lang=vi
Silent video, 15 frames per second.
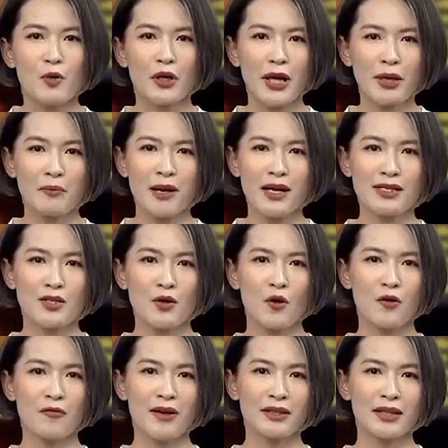trong bối cảnh mạng xã
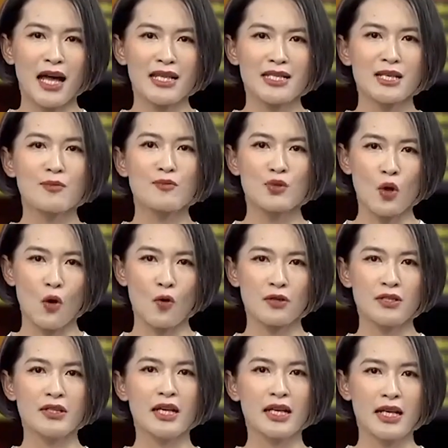hội phát tán rầm rộ
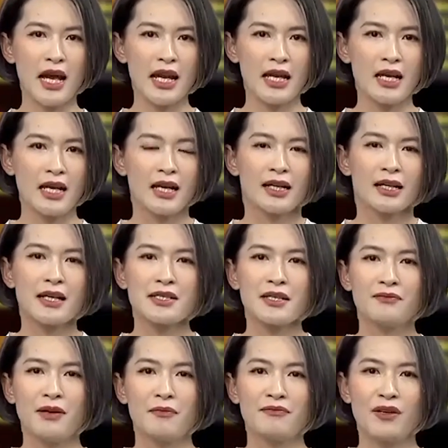như hiện nay,
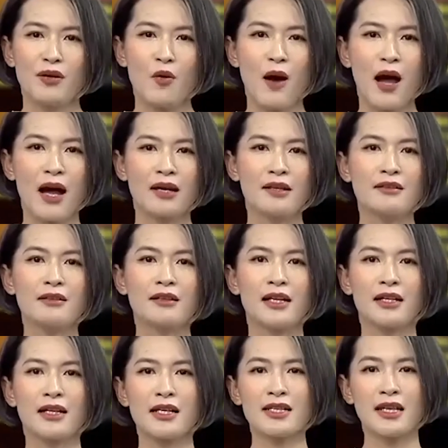các sản phẩm văn hóa đưa
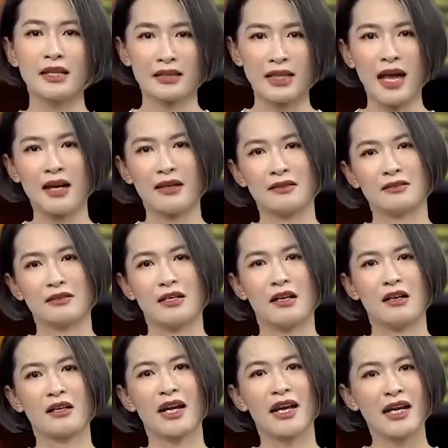lên các nền tảng
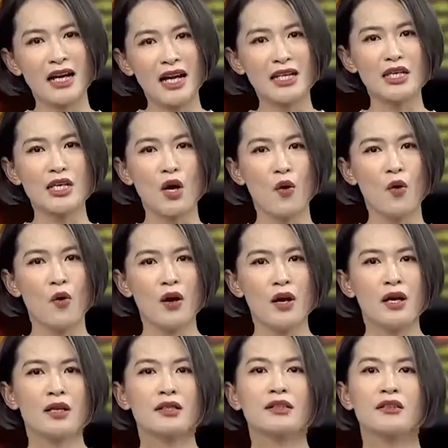à, ngày càng nhiều,
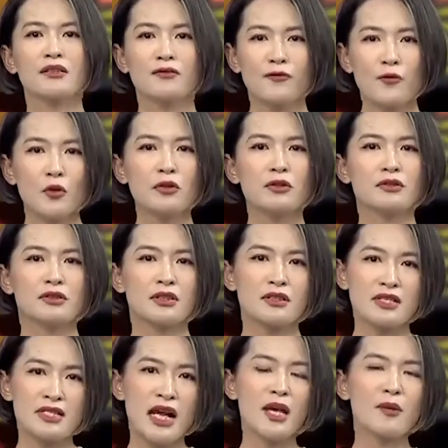từng phút,
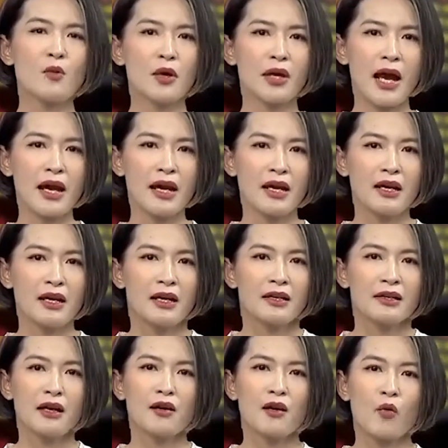từng giây mỗi ngày,
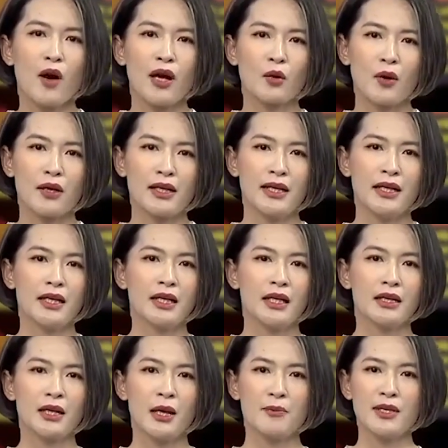các cơ quan quản lý
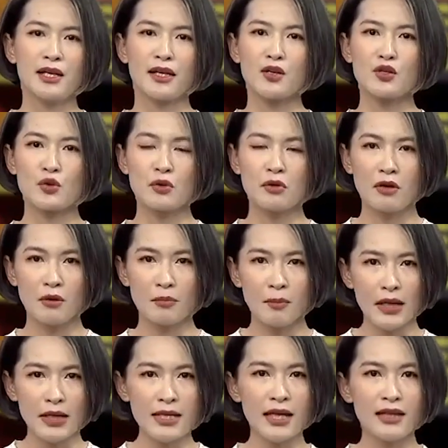cần cập nhật các xu
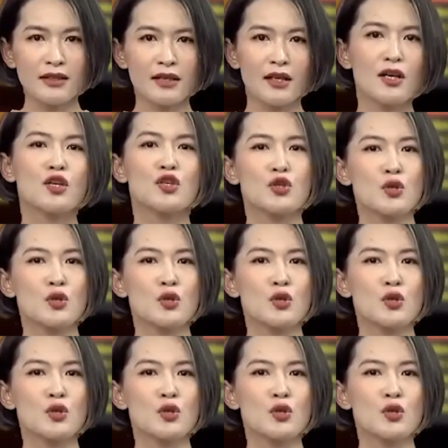hướng mới nhất,